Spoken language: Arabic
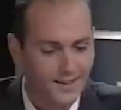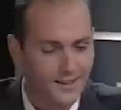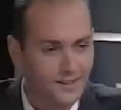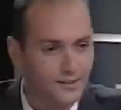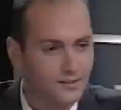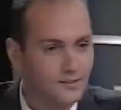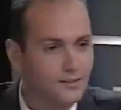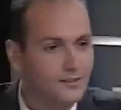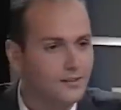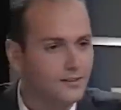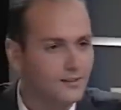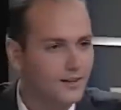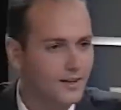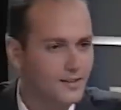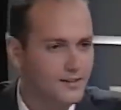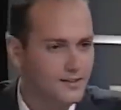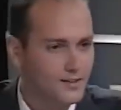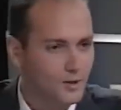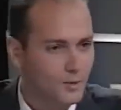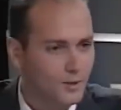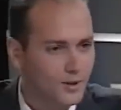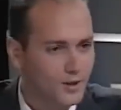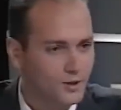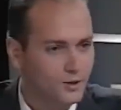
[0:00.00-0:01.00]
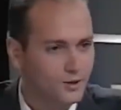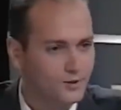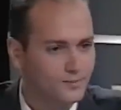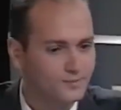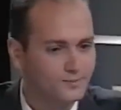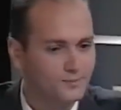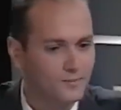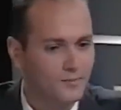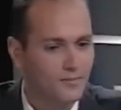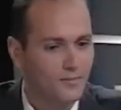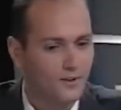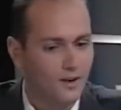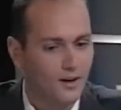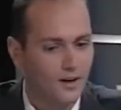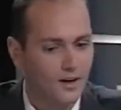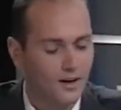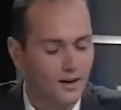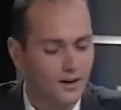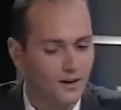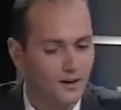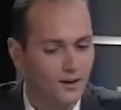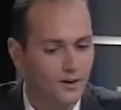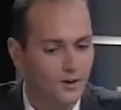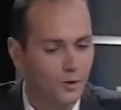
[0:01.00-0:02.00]
كانت ضد هالزواج
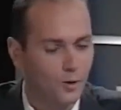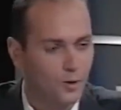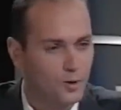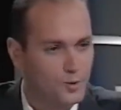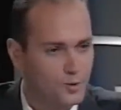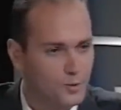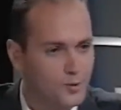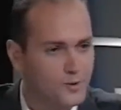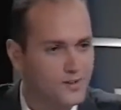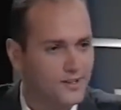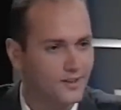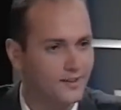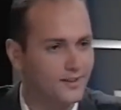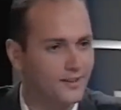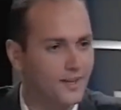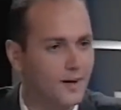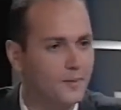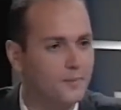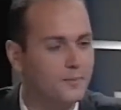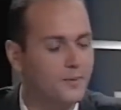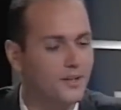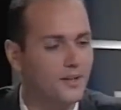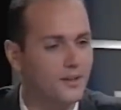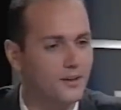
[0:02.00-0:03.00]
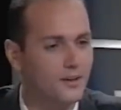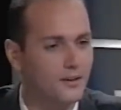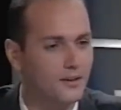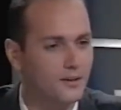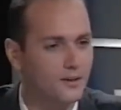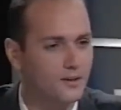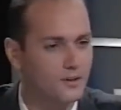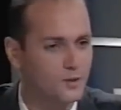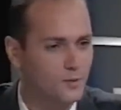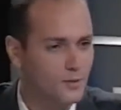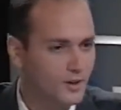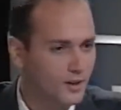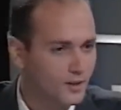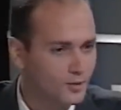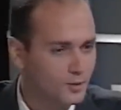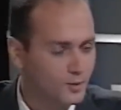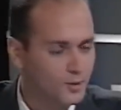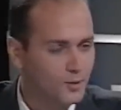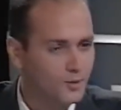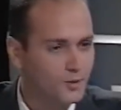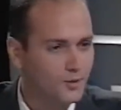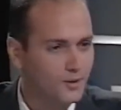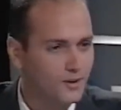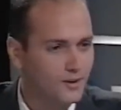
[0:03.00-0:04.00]
آه، خصوصا عمك آه،
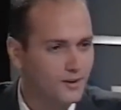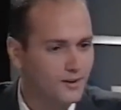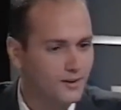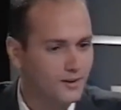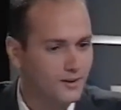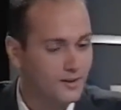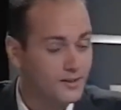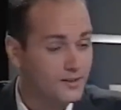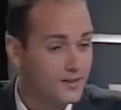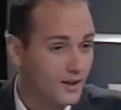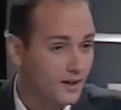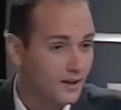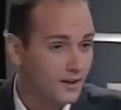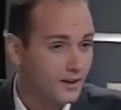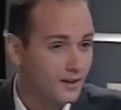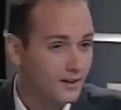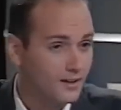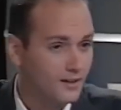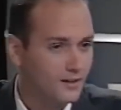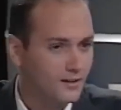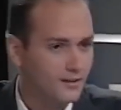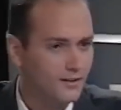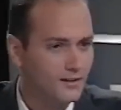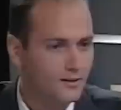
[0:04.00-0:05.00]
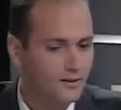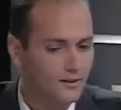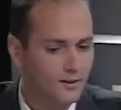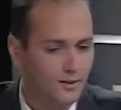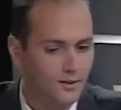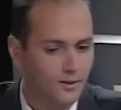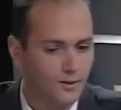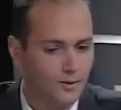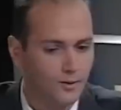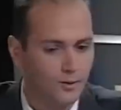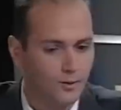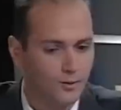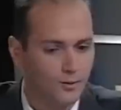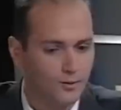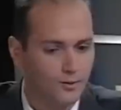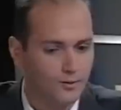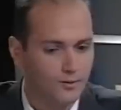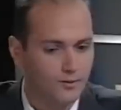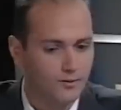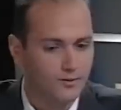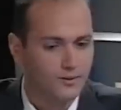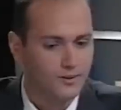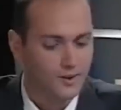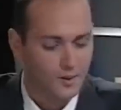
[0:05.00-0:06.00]
جبرانتو نصحك إنه
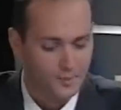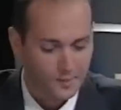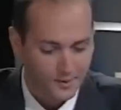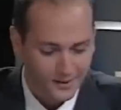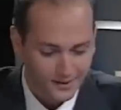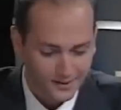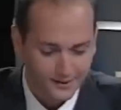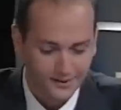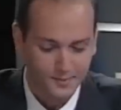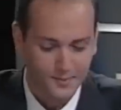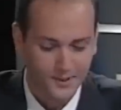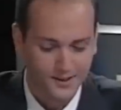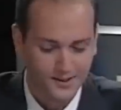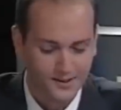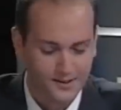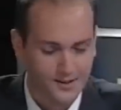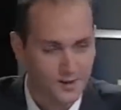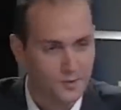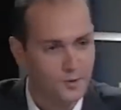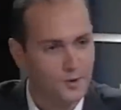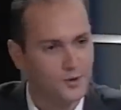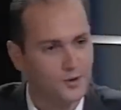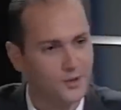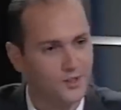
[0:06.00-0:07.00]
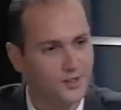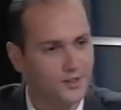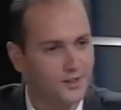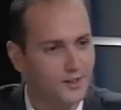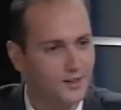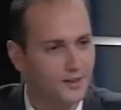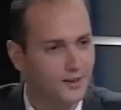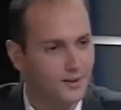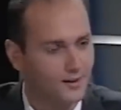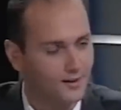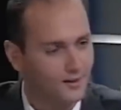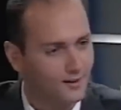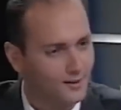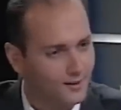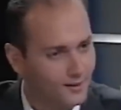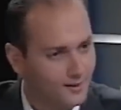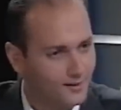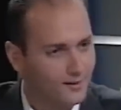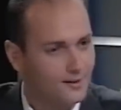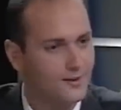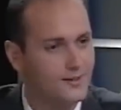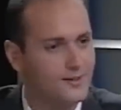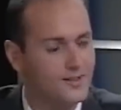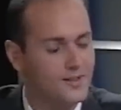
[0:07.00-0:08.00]
يا بنت ما تتزوجي
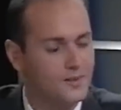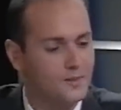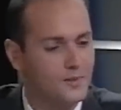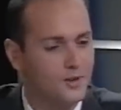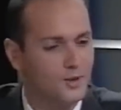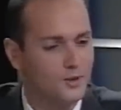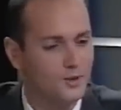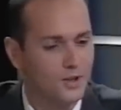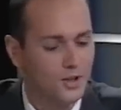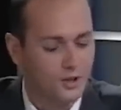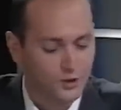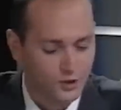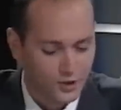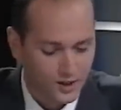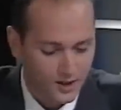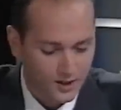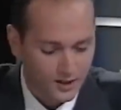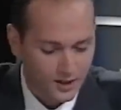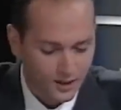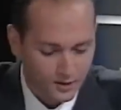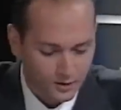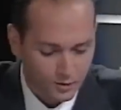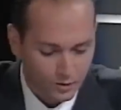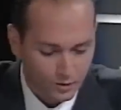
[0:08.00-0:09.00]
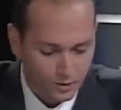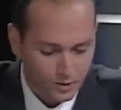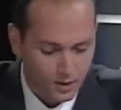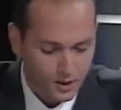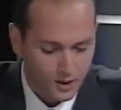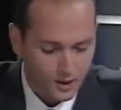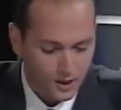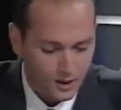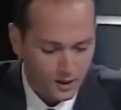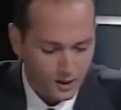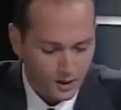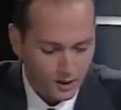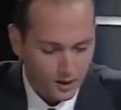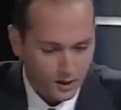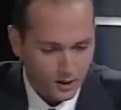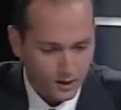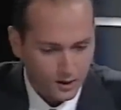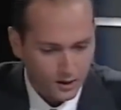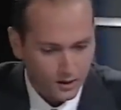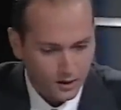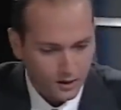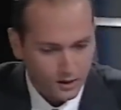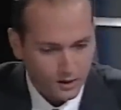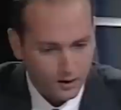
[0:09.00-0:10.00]
سمير جعجع لأنه
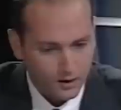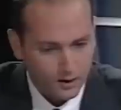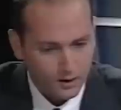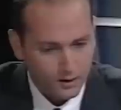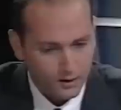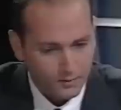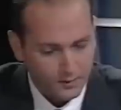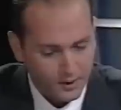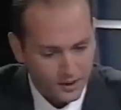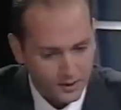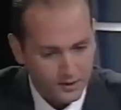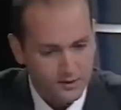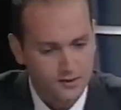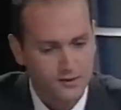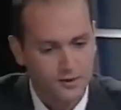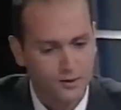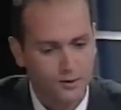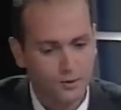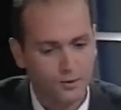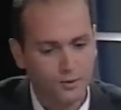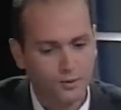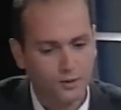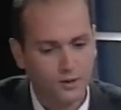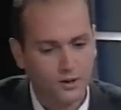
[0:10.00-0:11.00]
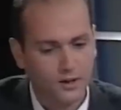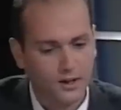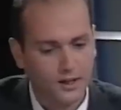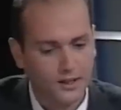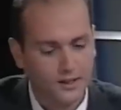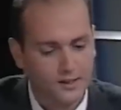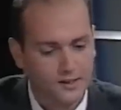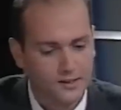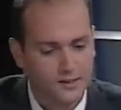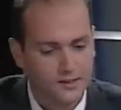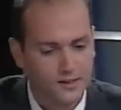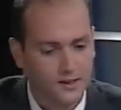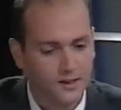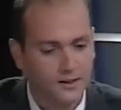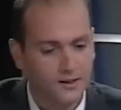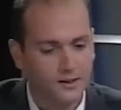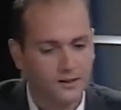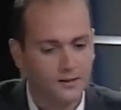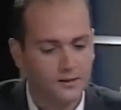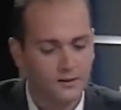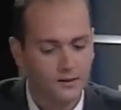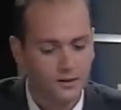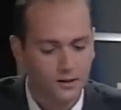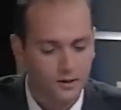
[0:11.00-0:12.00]
بنظره
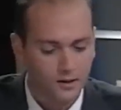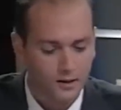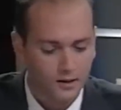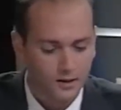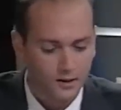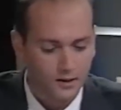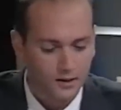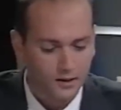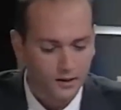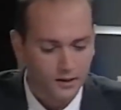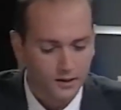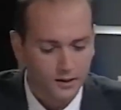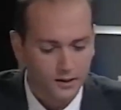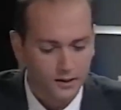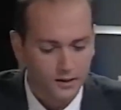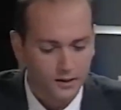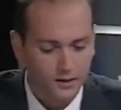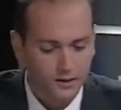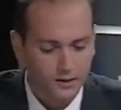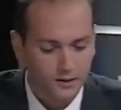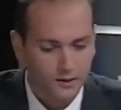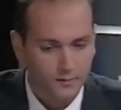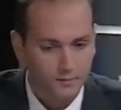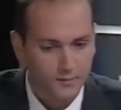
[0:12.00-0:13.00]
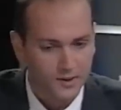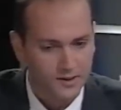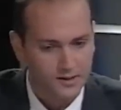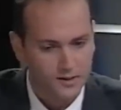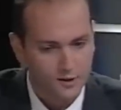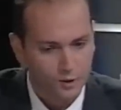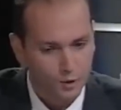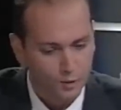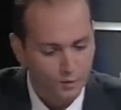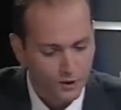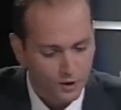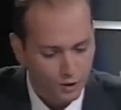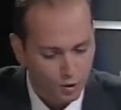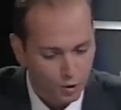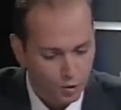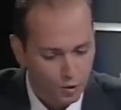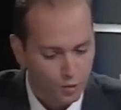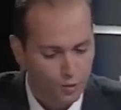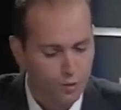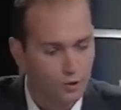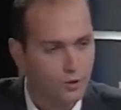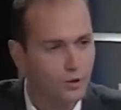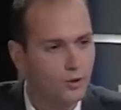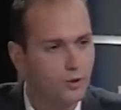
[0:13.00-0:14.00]
هالإنسان مصيره
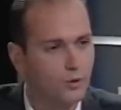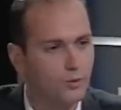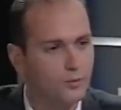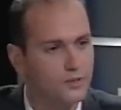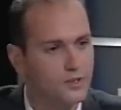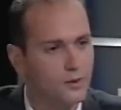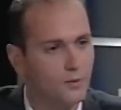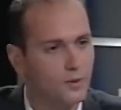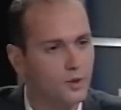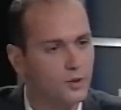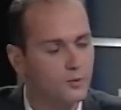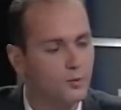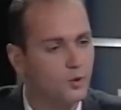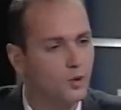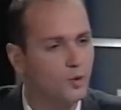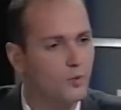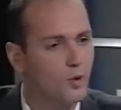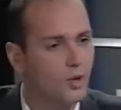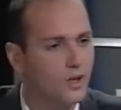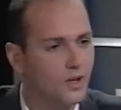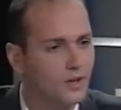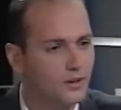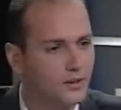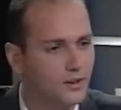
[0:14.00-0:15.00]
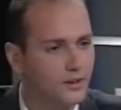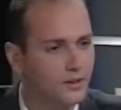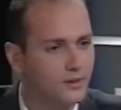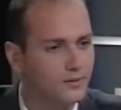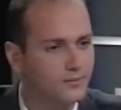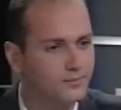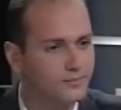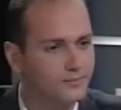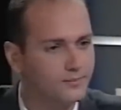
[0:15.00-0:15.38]
مجهول وزواج منه مخاطره